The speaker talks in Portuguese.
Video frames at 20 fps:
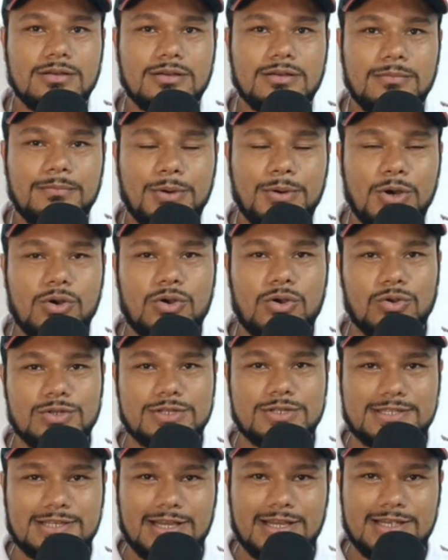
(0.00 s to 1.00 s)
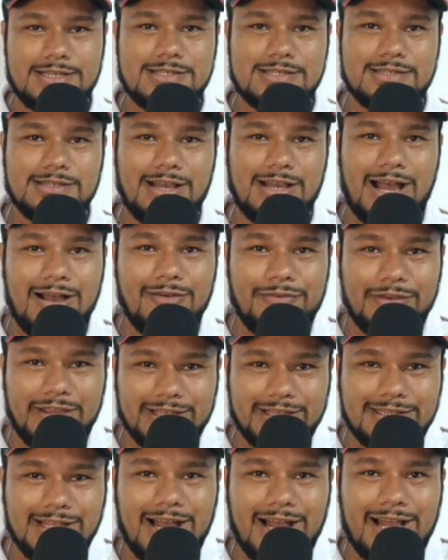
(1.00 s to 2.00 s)
Bom, Colossais, a
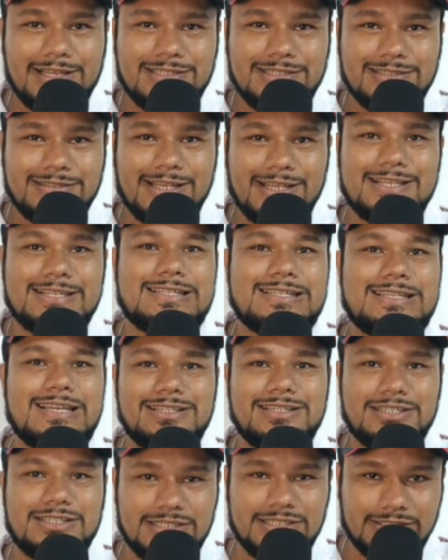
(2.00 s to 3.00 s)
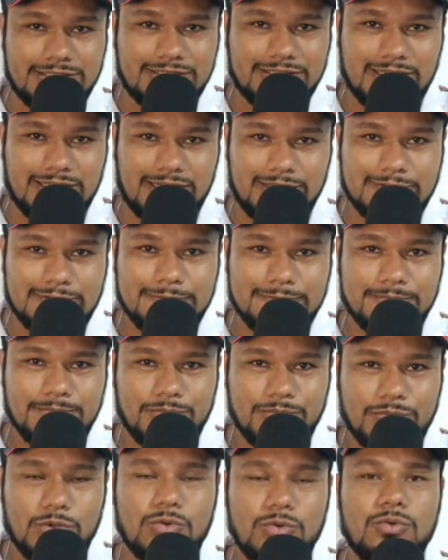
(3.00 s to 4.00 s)
verdade tem que ser dita.
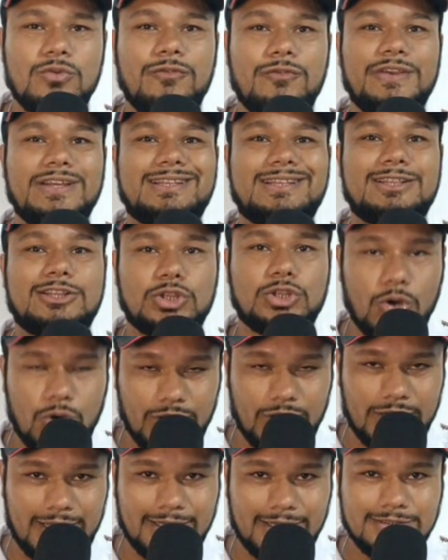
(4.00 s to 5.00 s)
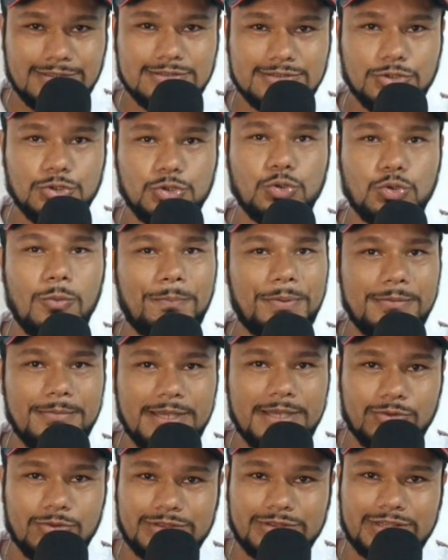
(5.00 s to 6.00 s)
O Vitória do
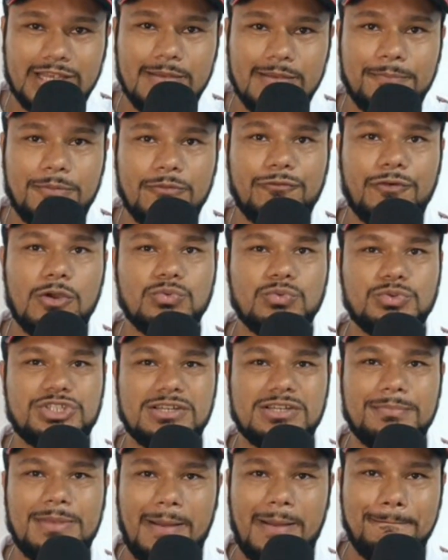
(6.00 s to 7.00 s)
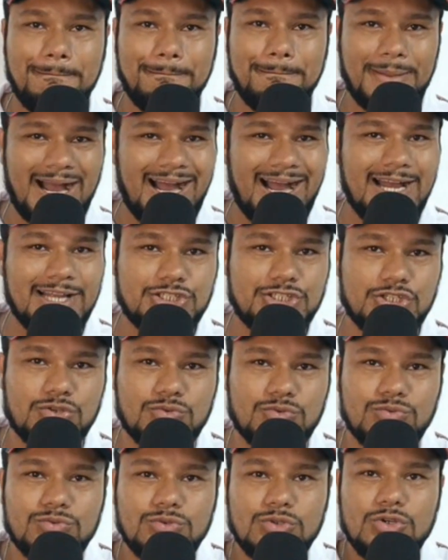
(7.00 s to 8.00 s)
primeiro tempo foi um time
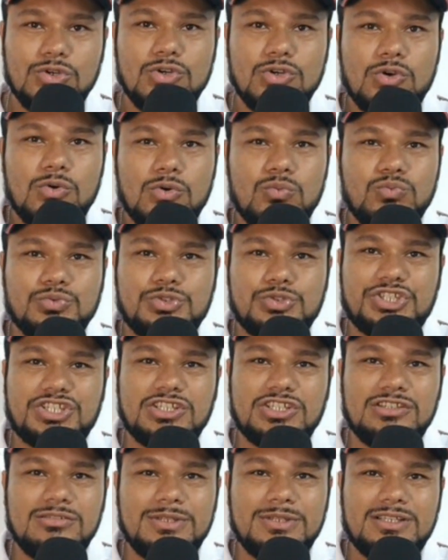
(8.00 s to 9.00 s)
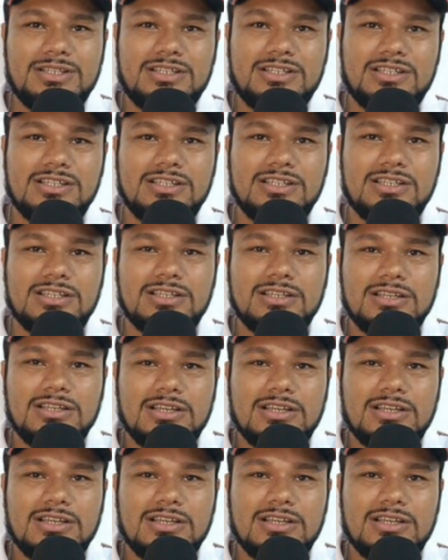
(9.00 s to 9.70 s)
apático, um time que.